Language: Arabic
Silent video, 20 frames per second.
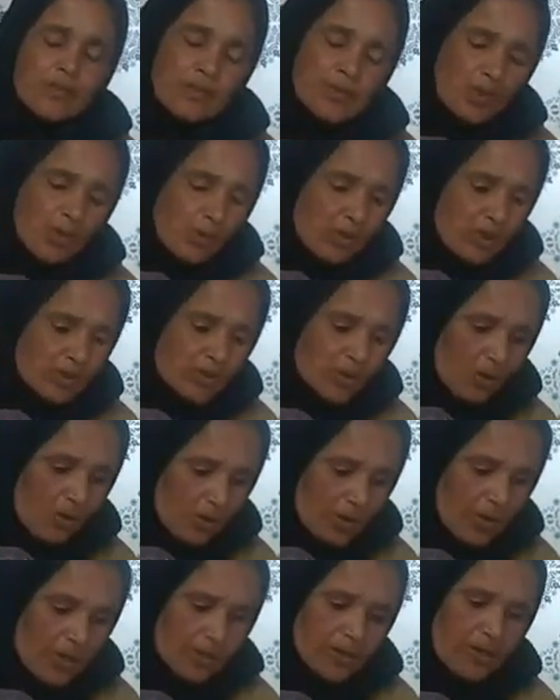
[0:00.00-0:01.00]
ملي وقعت
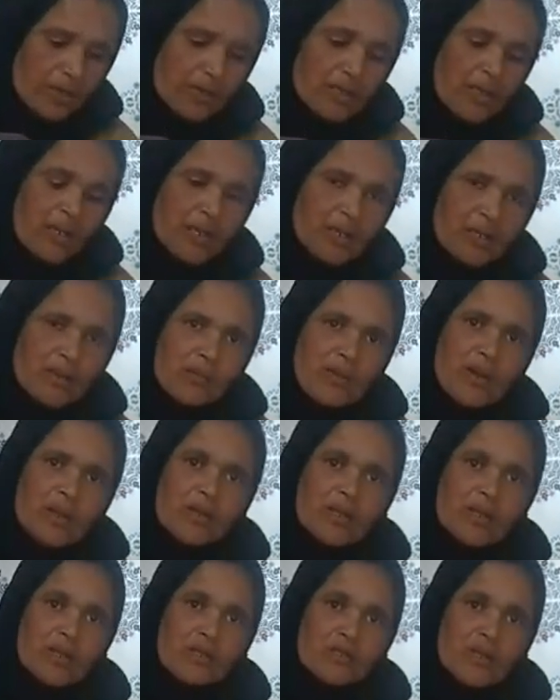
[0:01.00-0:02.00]
اخويا حنا ضنا الخدمه
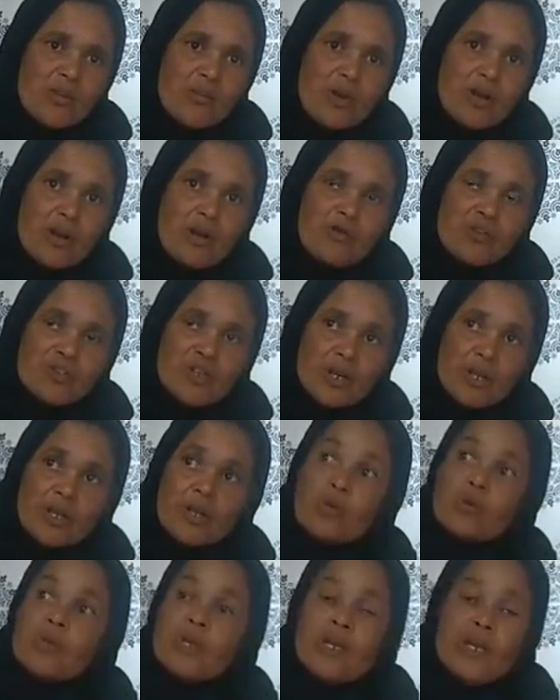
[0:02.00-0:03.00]
ضنا تماره الفجر
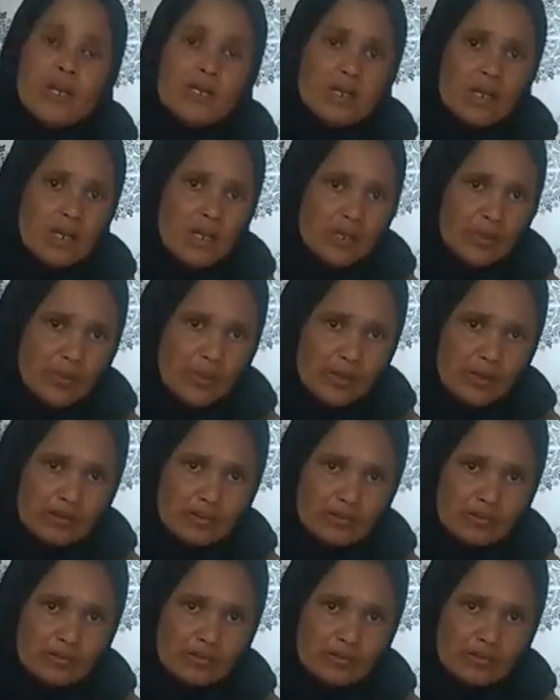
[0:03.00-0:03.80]
كيودي لك غدا الخدمه